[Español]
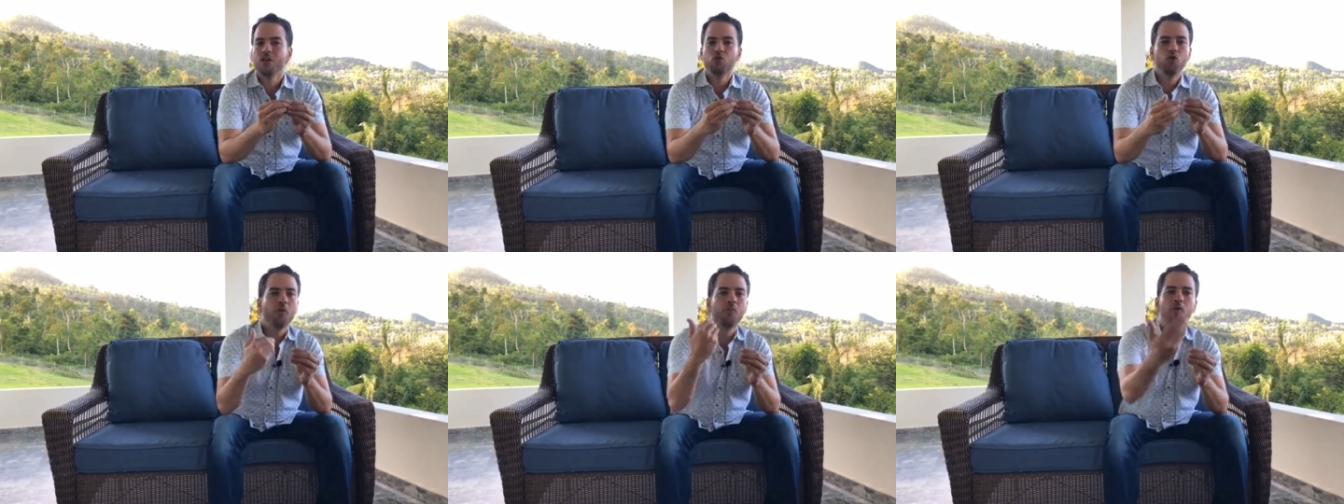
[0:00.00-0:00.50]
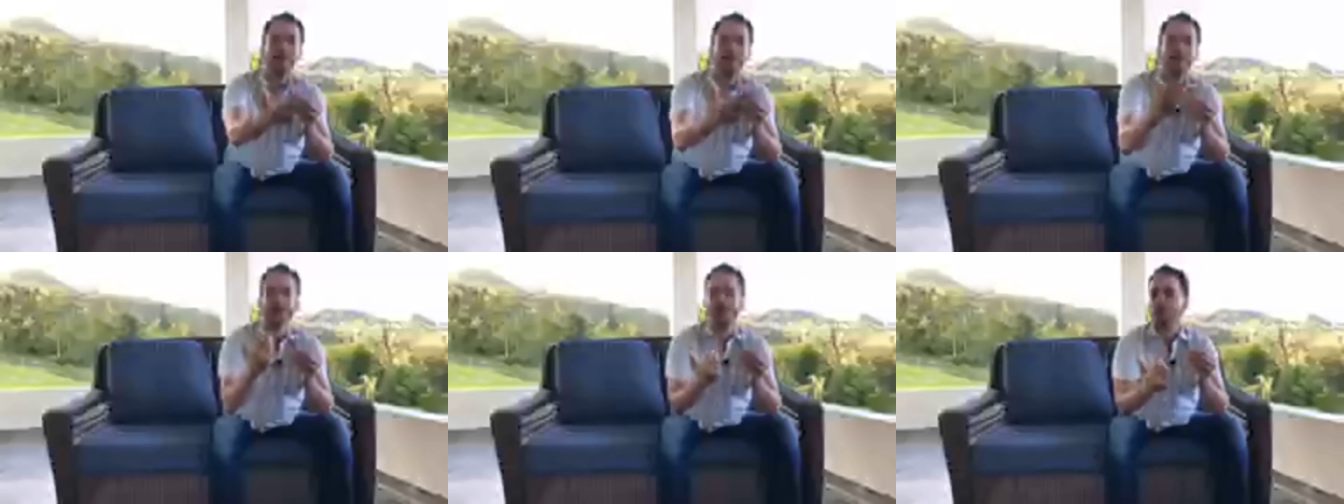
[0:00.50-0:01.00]
tú no
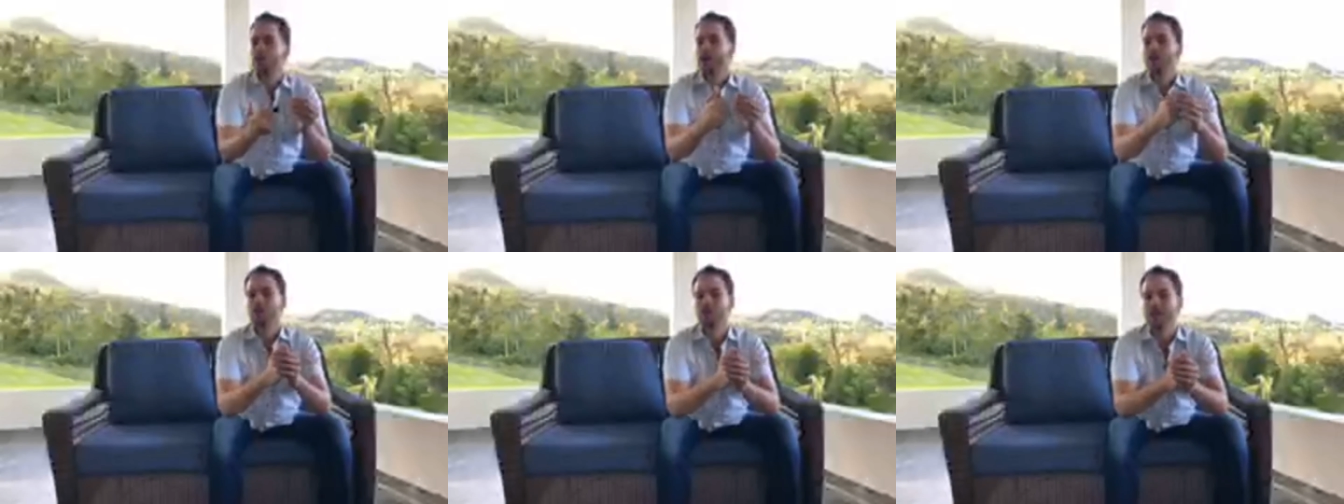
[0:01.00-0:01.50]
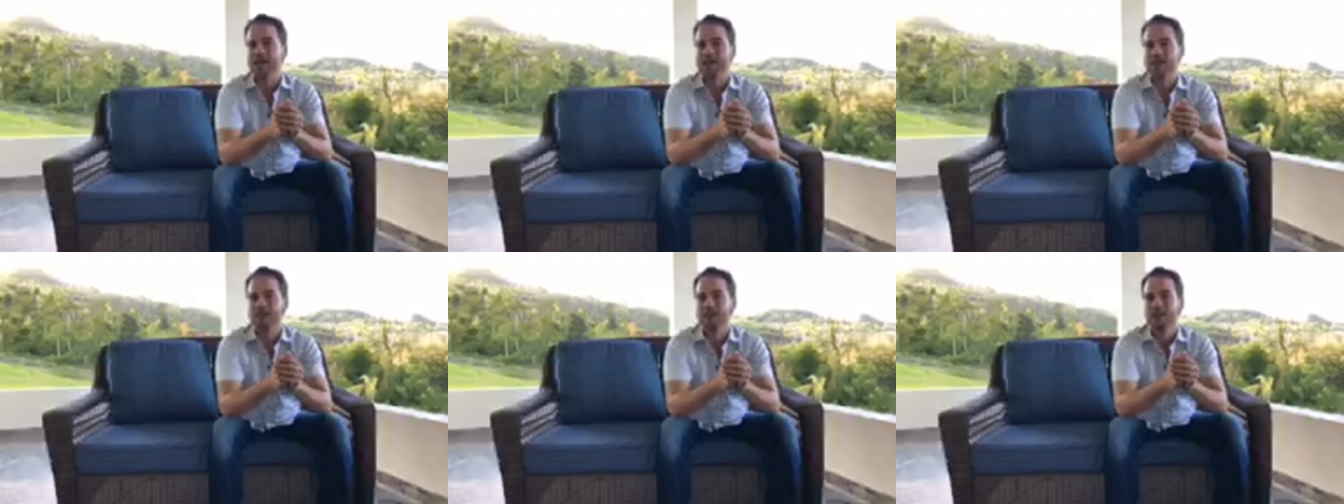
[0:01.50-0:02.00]
puedes dar lo que no
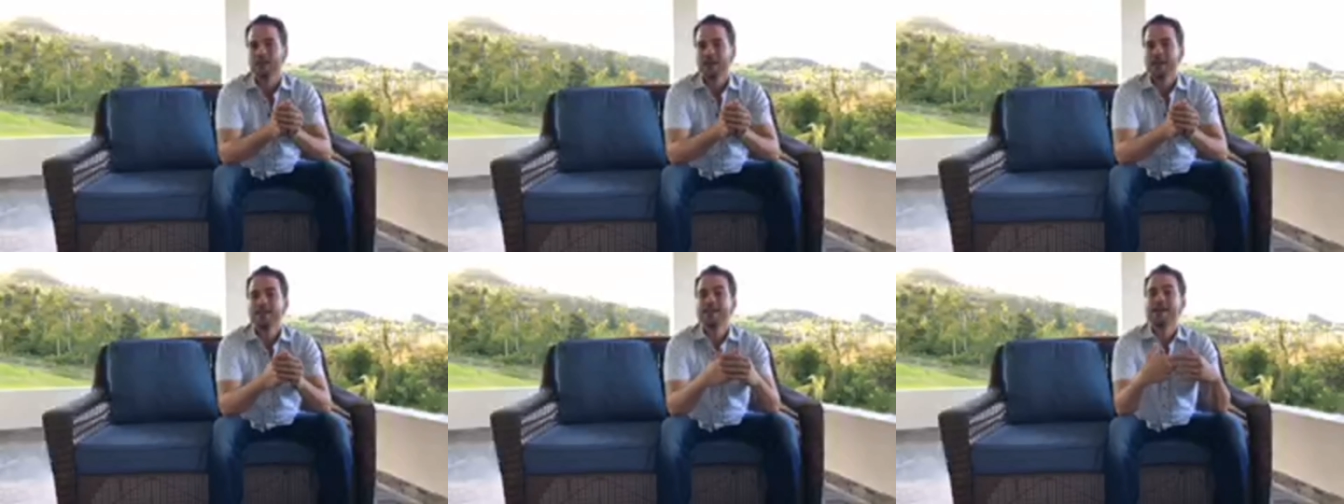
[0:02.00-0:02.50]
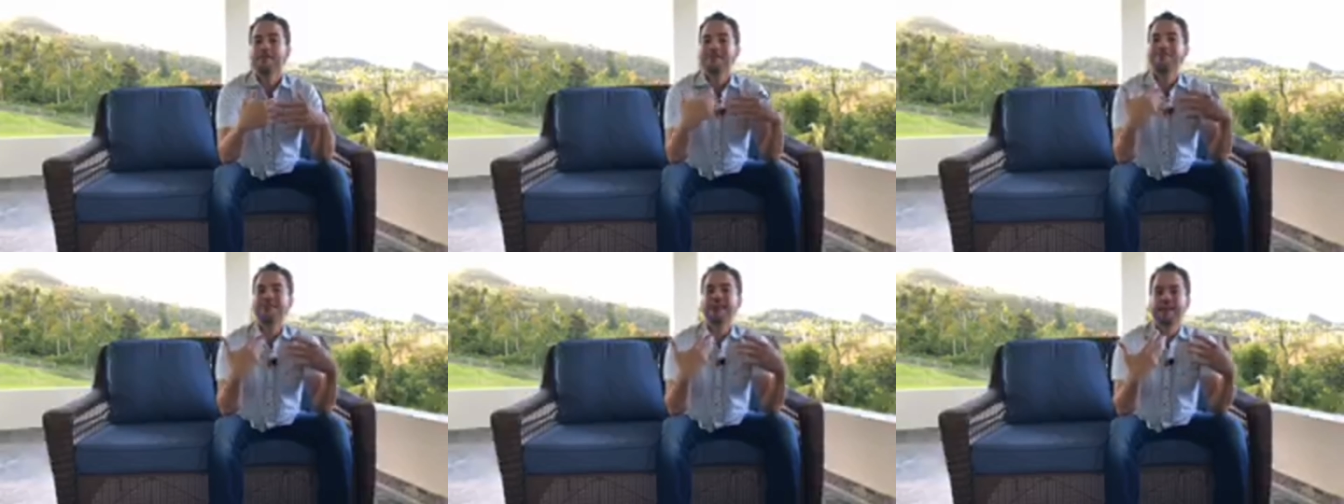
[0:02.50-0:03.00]
tienes y
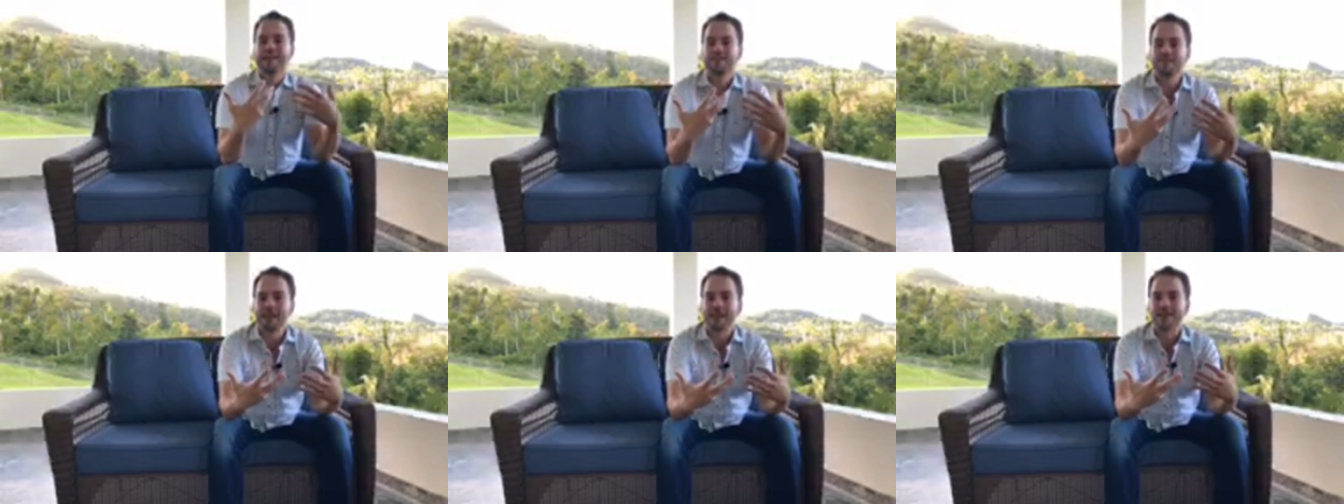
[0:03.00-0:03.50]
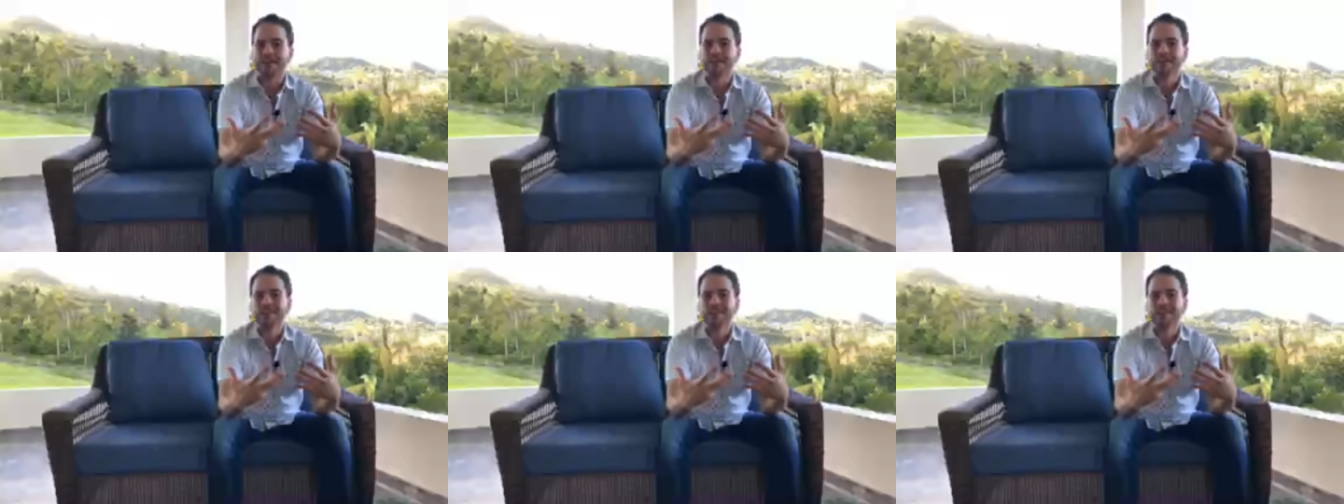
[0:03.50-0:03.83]
debes crecer,